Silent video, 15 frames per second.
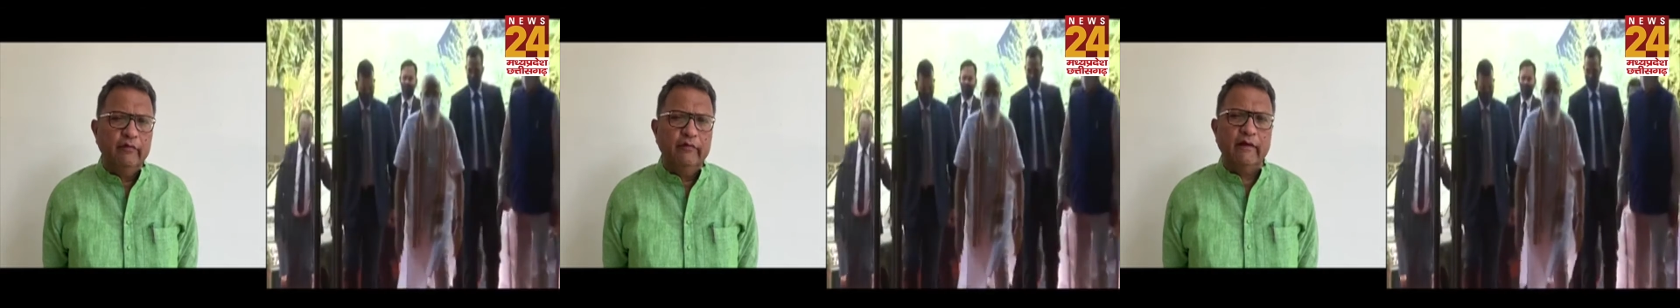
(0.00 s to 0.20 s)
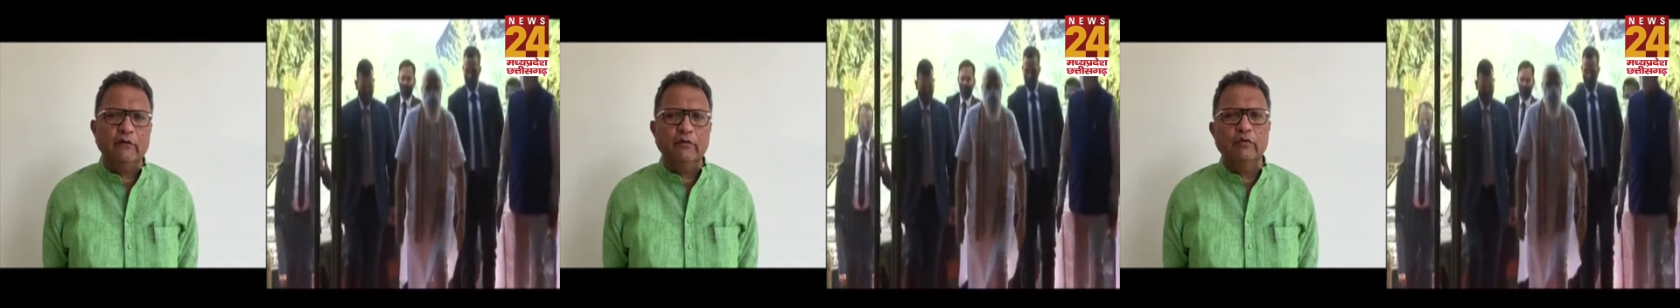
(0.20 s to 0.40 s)

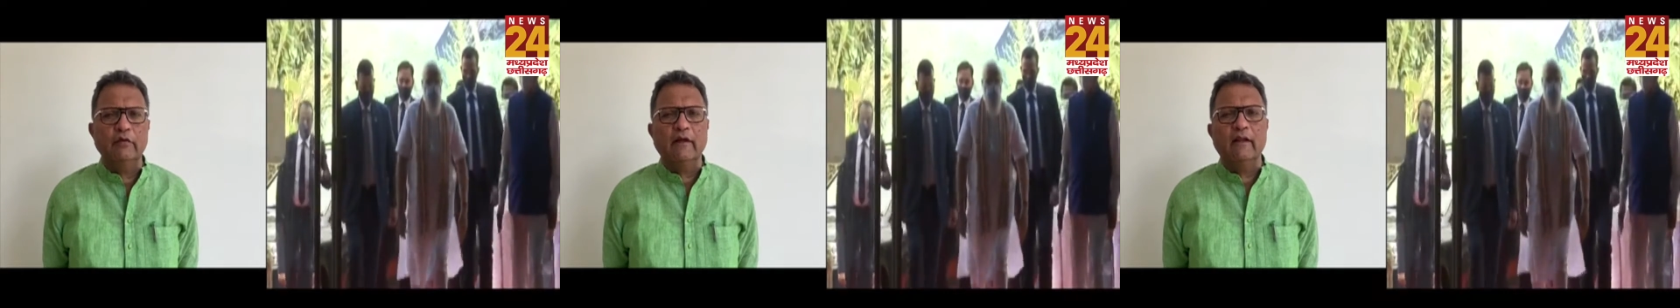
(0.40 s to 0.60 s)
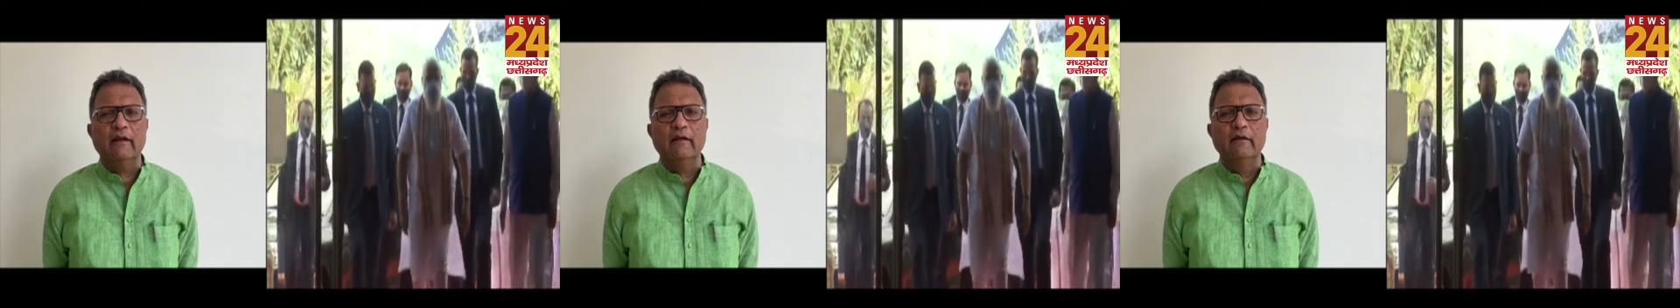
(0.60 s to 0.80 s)
विवश
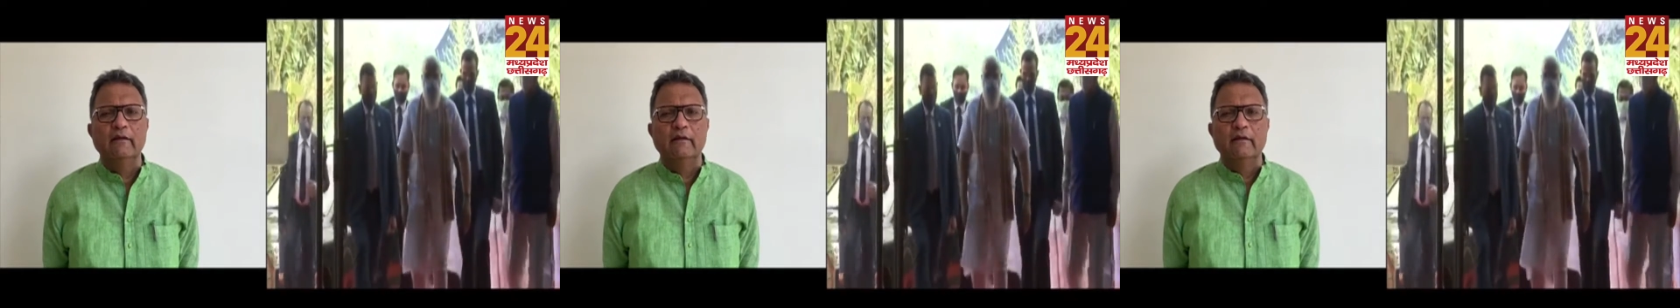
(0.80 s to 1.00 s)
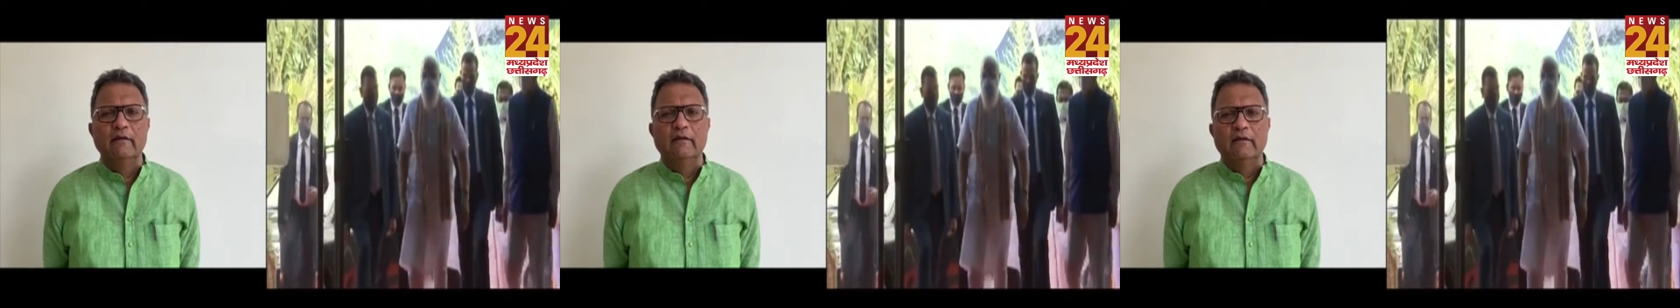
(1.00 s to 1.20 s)
होकर
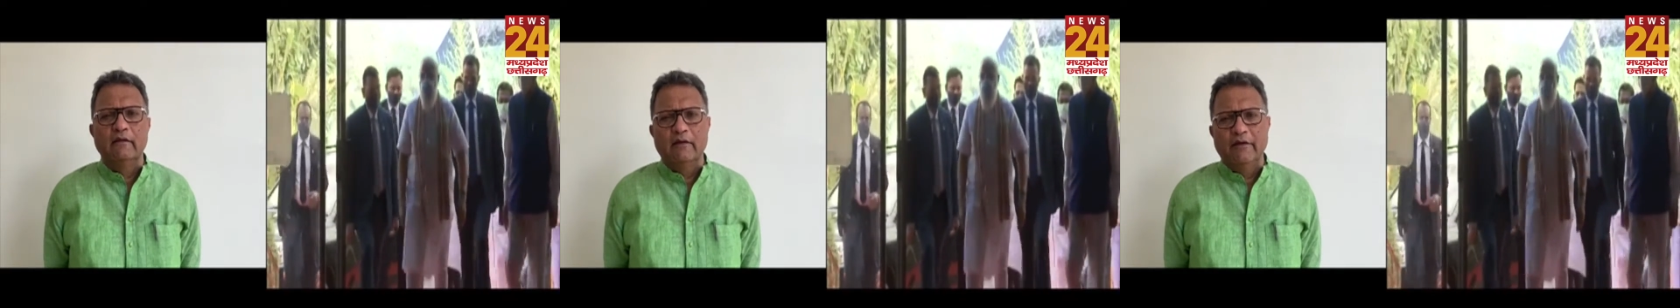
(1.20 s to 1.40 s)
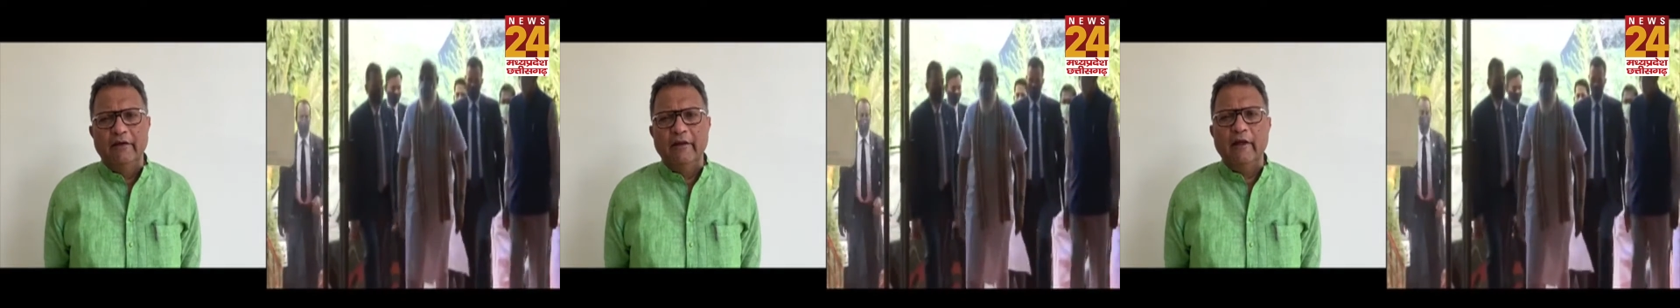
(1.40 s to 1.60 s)

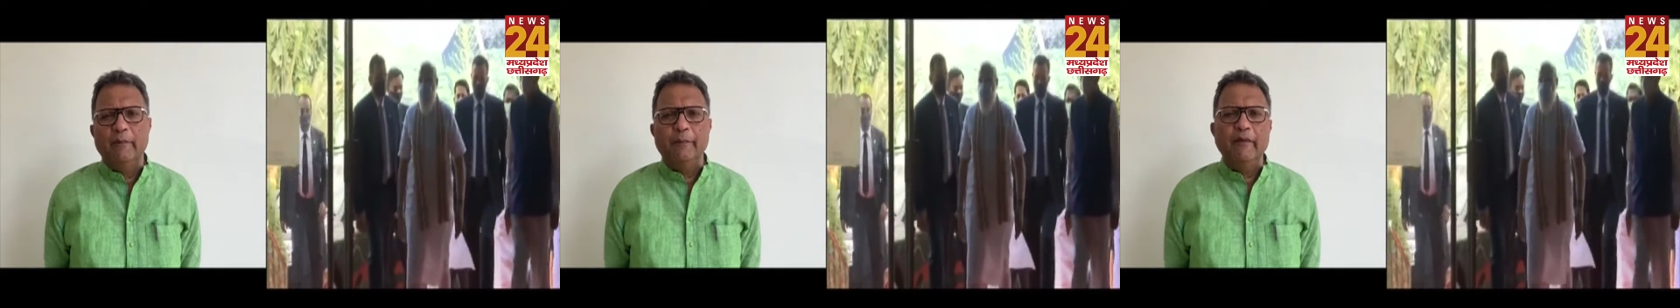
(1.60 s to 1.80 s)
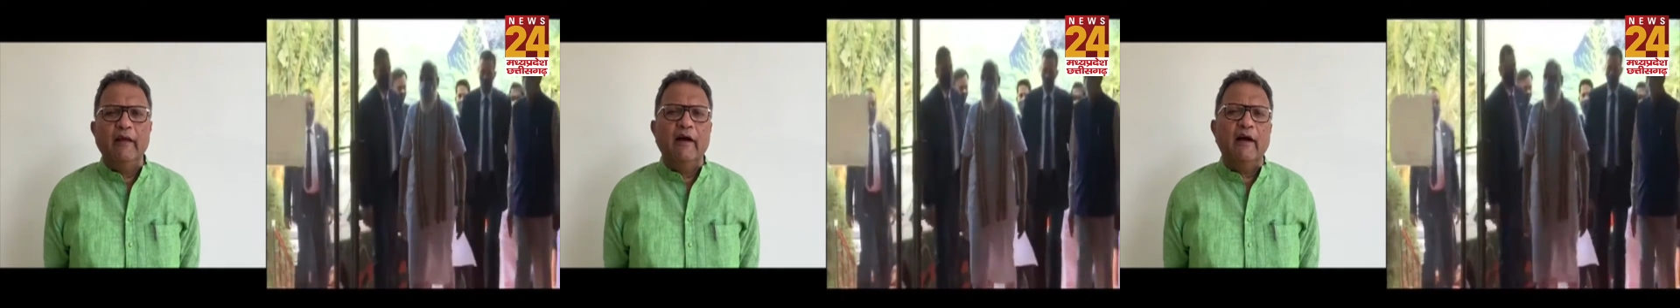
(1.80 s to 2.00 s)

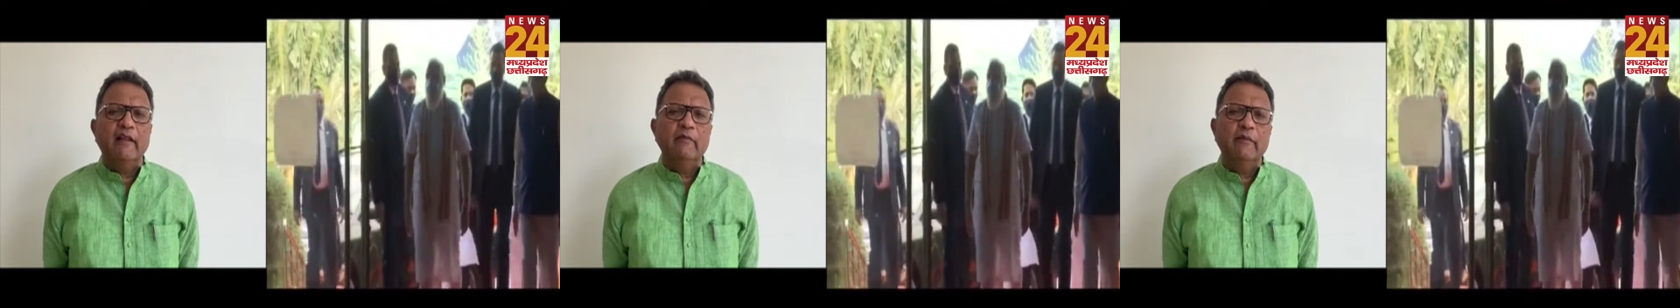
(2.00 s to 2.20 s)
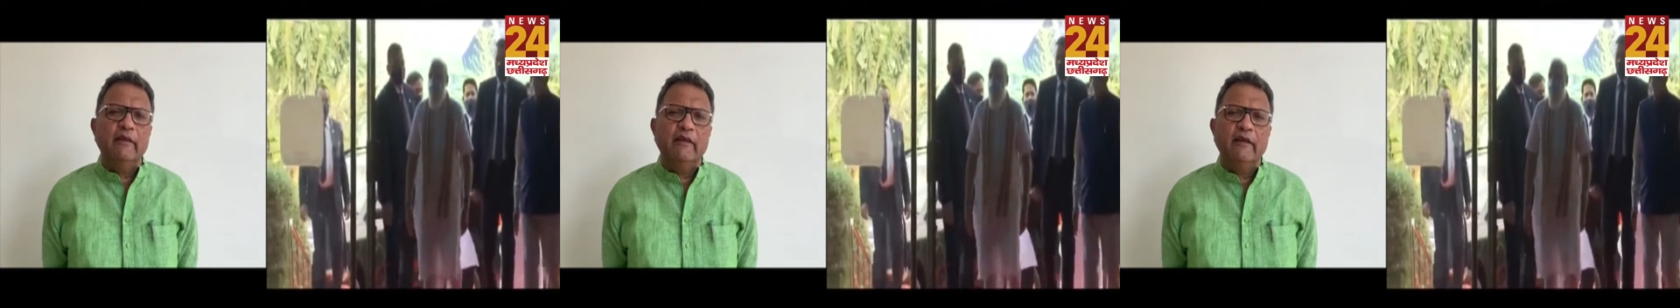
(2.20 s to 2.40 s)
डीएपी
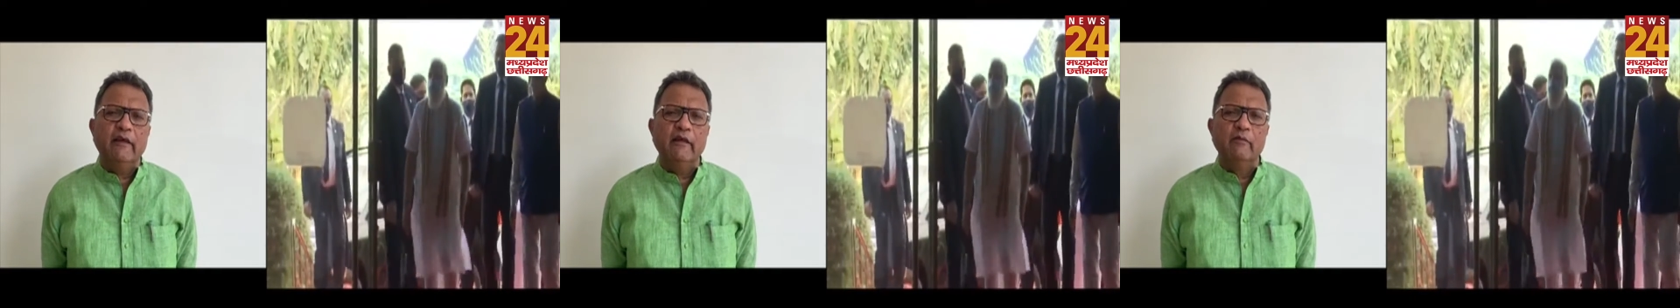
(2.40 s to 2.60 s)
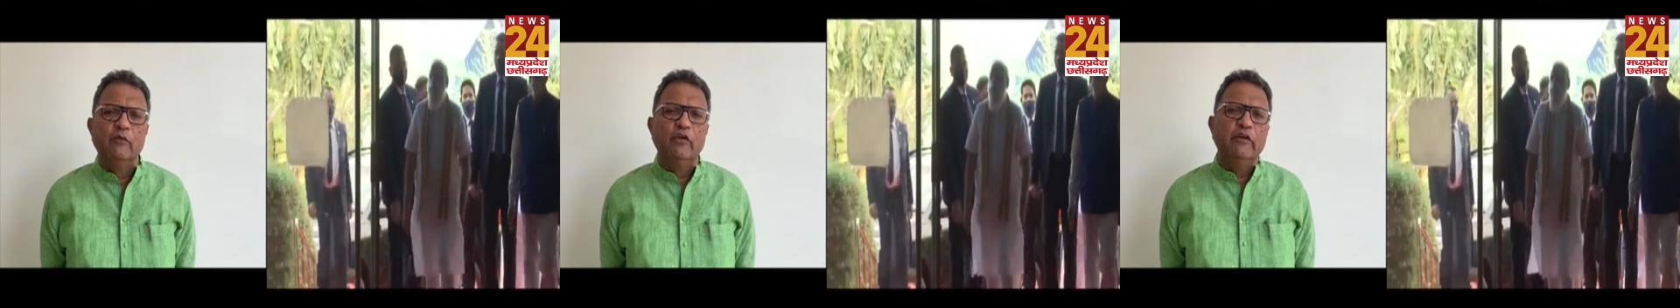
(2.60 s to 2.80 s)
खाद में की
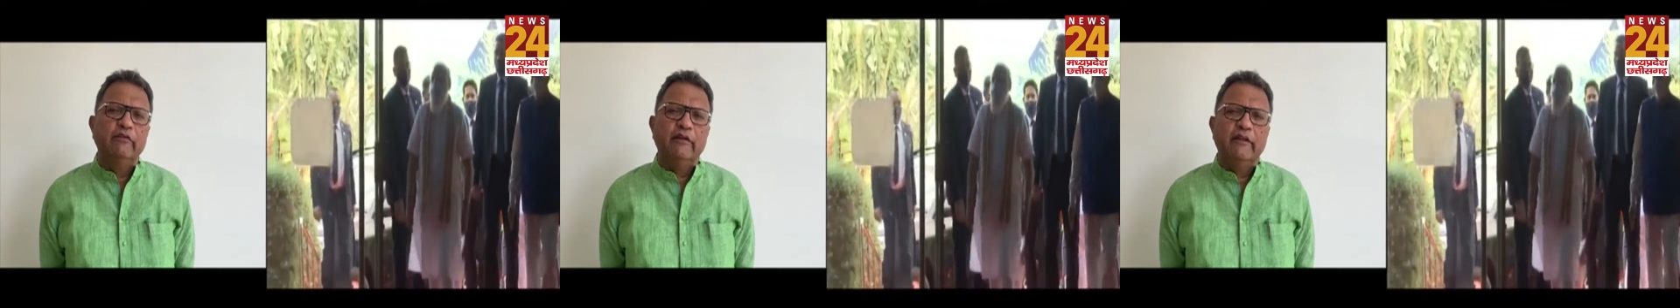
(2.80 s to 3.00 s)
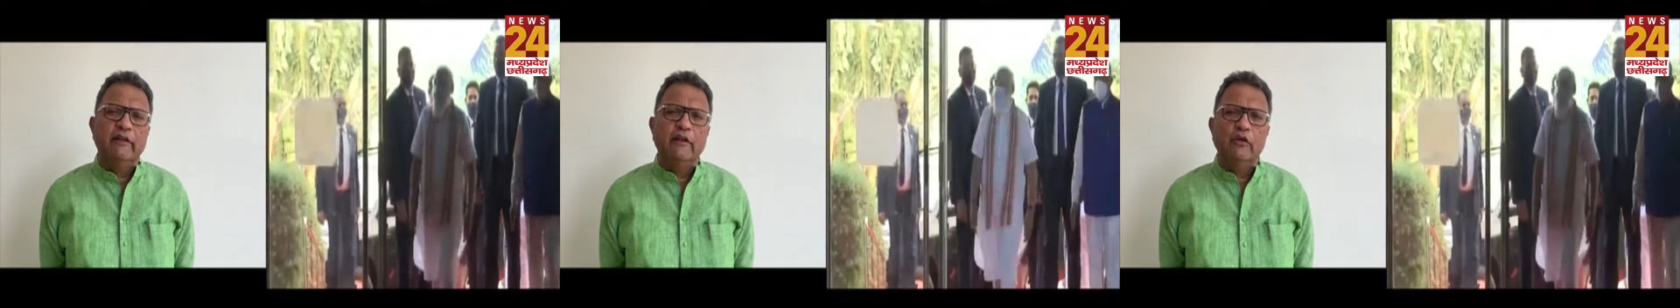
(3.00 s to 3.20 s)
गई मूल्य
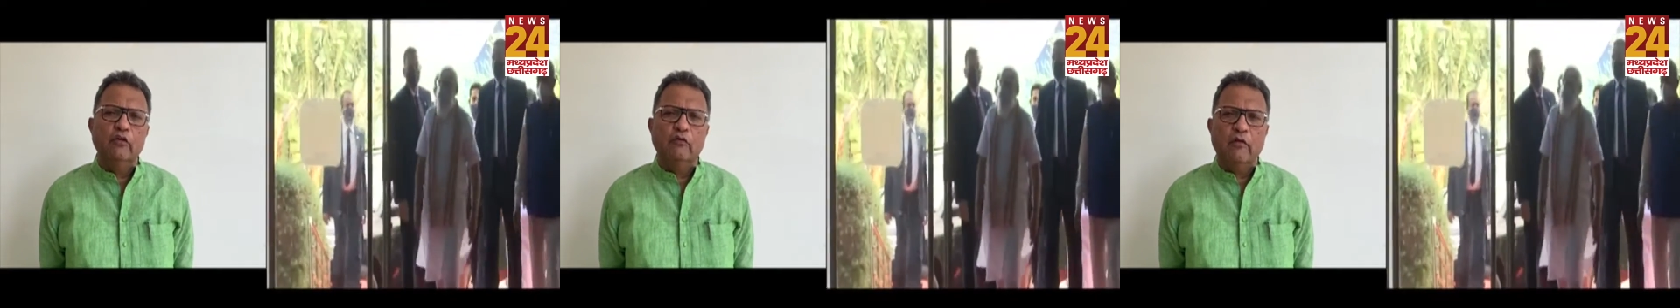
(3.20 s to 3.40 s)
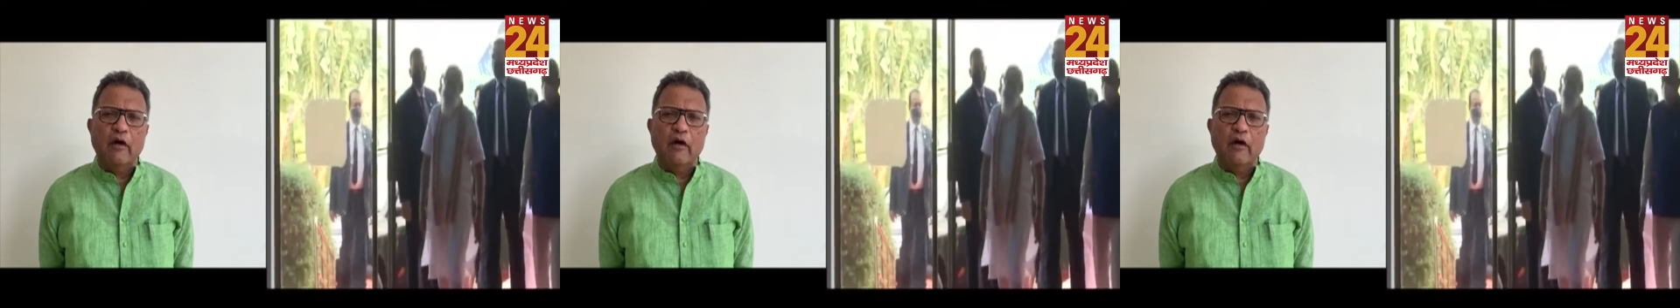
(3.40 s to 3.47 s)
वृद्धि को